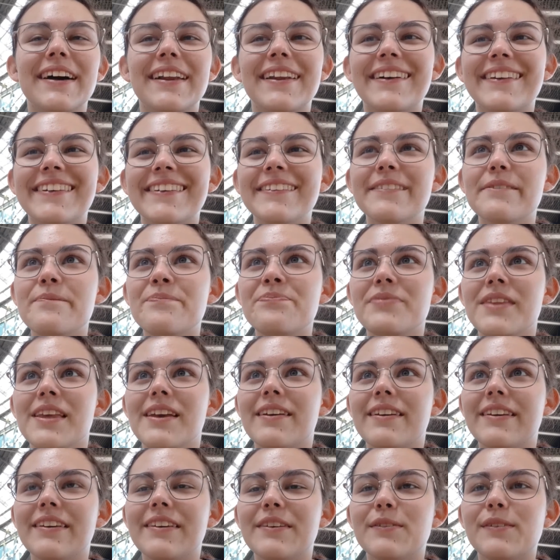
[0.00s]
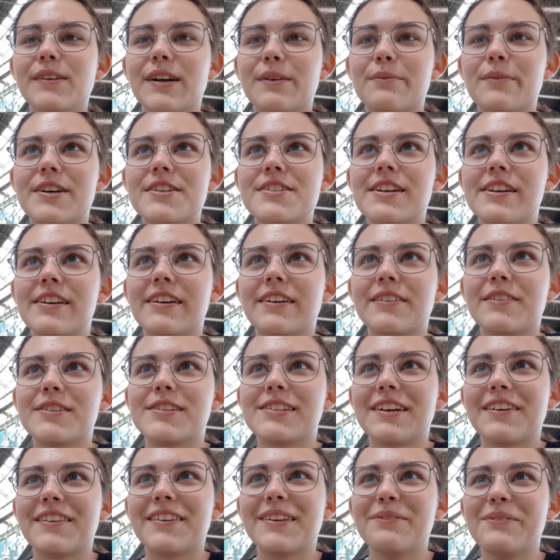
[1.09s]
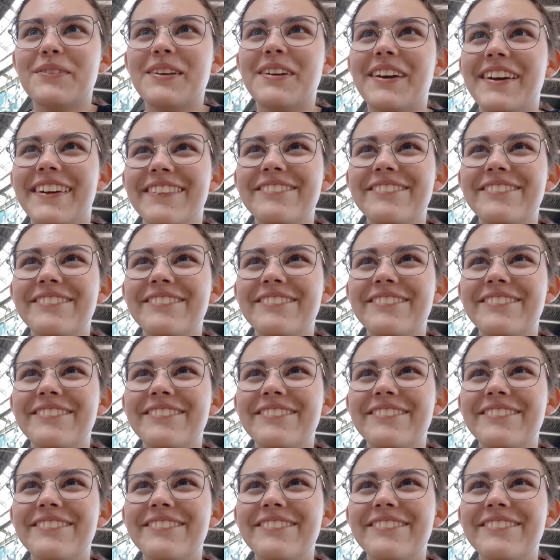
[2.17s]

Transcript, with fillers: galerii. I Julka ma szejka, dostała ode mnie